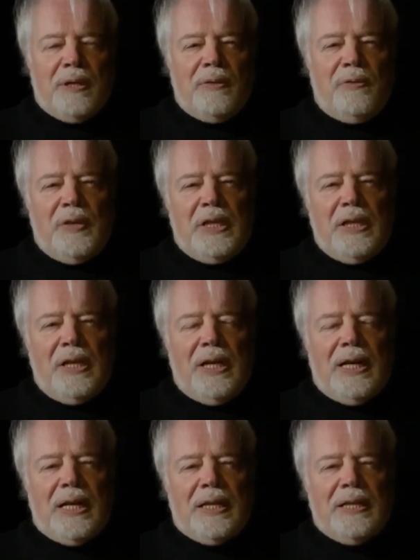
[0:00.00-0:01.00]
wie
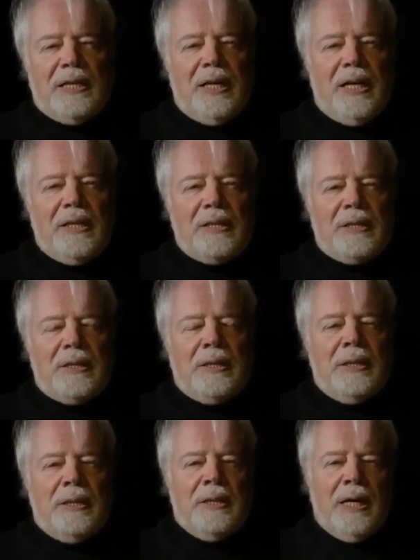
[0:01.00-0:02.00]
lange
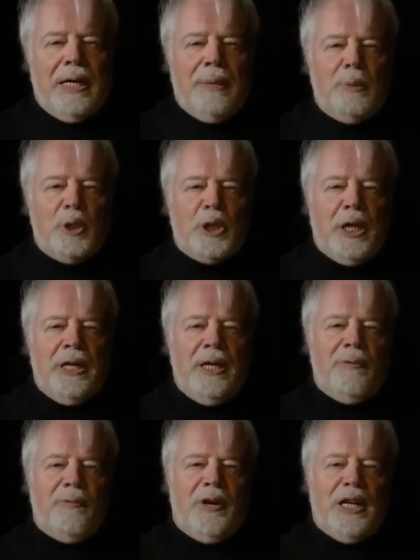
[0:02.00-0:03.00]
ist eine
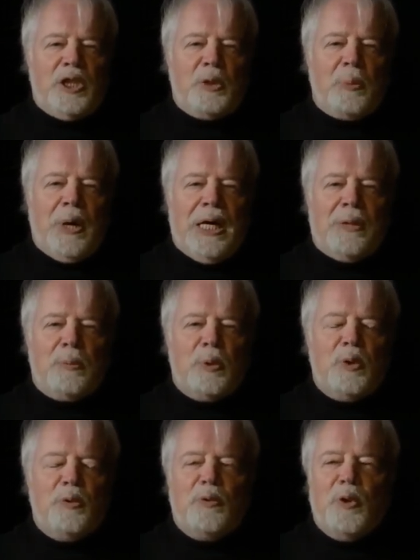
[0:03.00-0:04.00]
bestandene
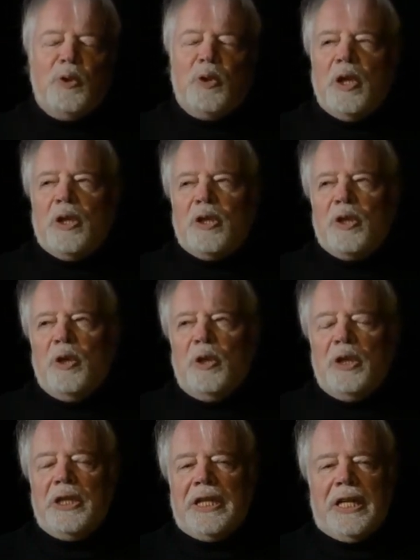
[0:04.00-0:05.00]
Fachsprachprüfung
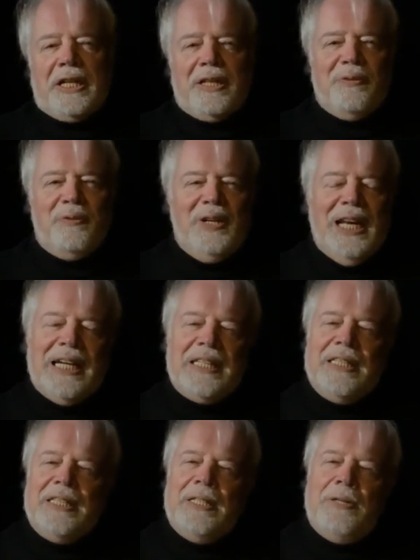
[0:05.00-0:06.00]
gültig? Wie
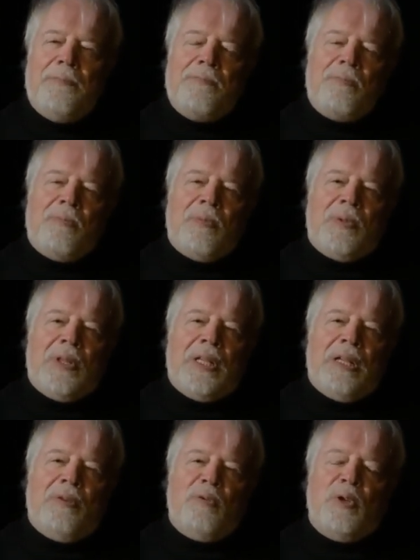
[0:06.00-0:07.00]
lange
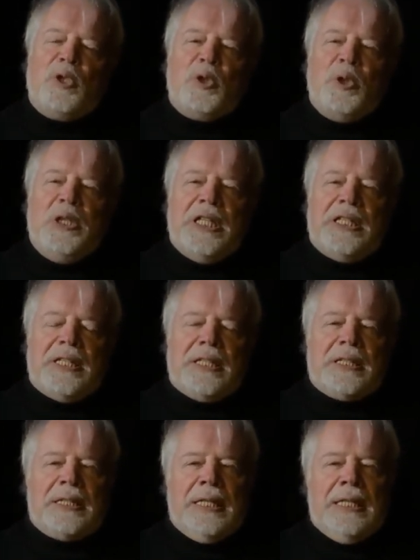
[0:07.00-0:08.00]
funktioniert
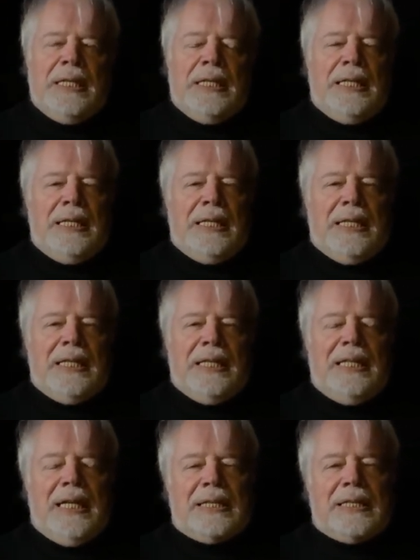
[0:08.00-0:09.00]
das?
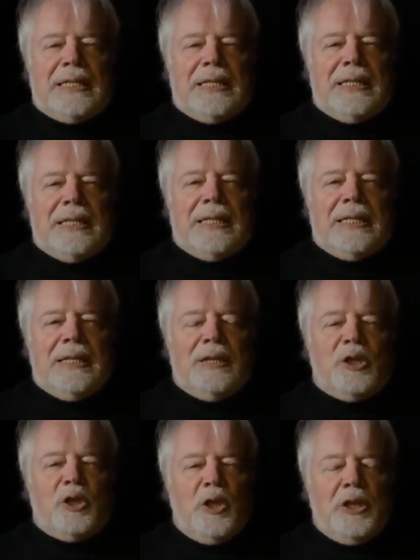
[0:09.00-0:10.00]
Das
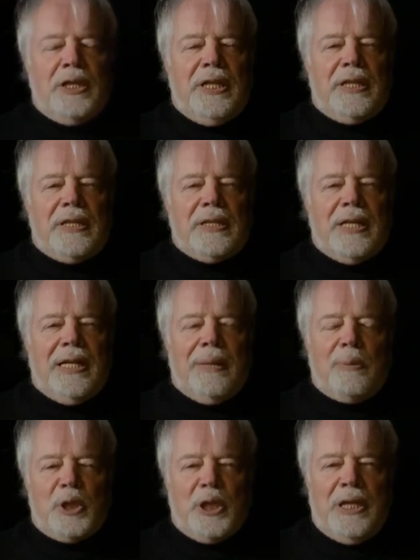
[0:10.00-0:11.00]
Zeugnis
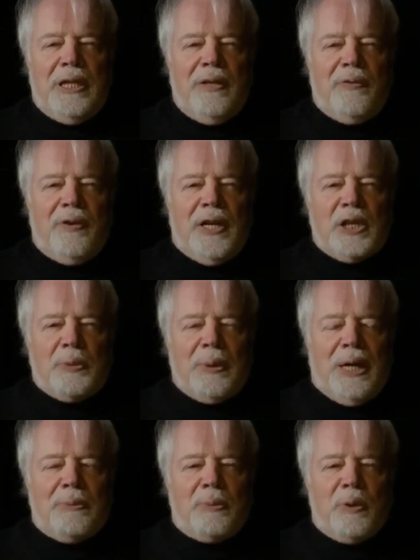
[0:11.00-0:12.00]
einer bestandenen
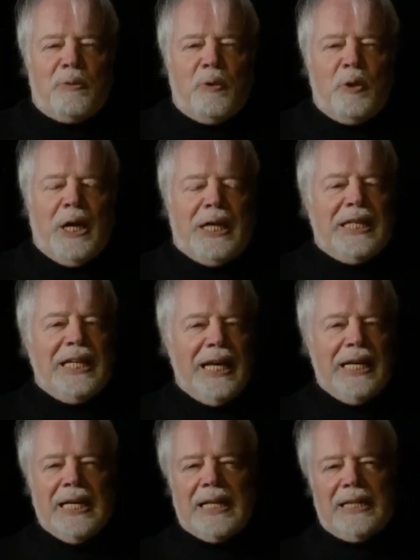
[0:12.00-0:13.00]
Fachsprachprüfung hat
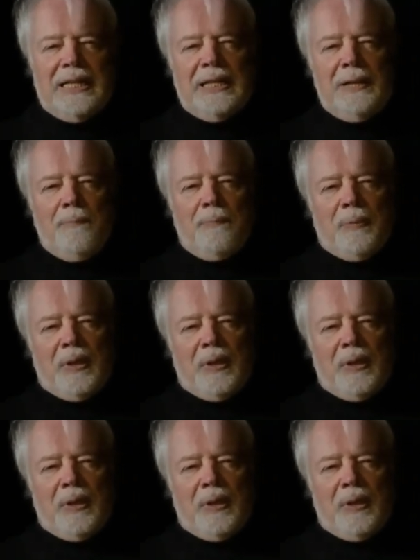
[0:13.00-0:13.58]
generell